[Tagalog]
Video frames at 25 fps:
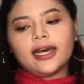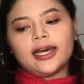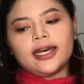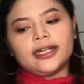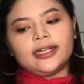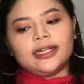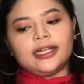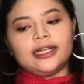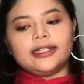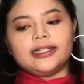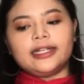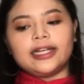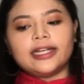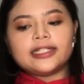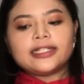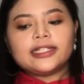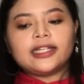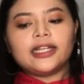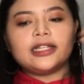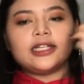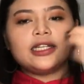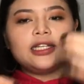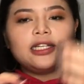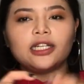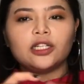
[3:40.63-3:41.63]
Then, ang next
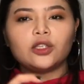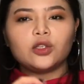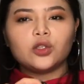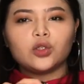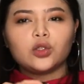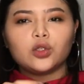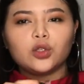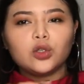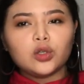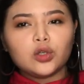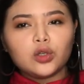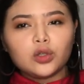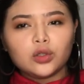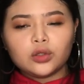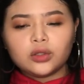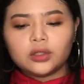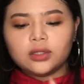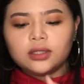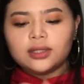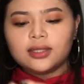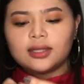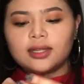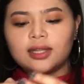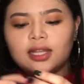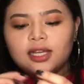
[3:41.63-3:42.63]
natin
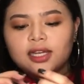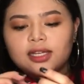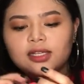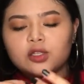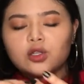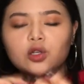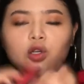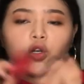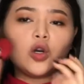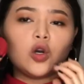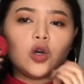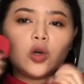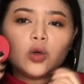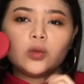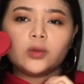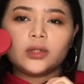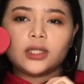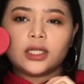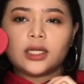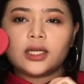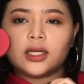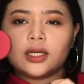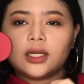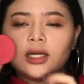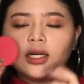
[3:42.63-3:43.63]
itong base ko
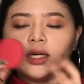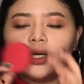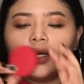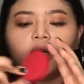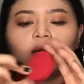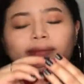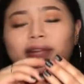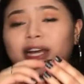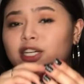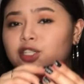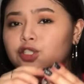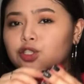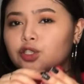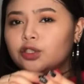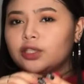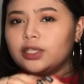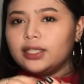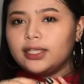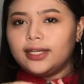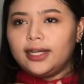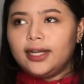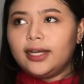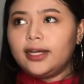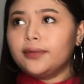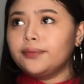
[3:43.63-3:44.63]
na blush
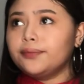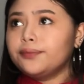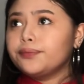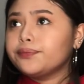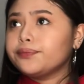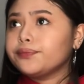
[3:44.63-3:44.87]
pan nila.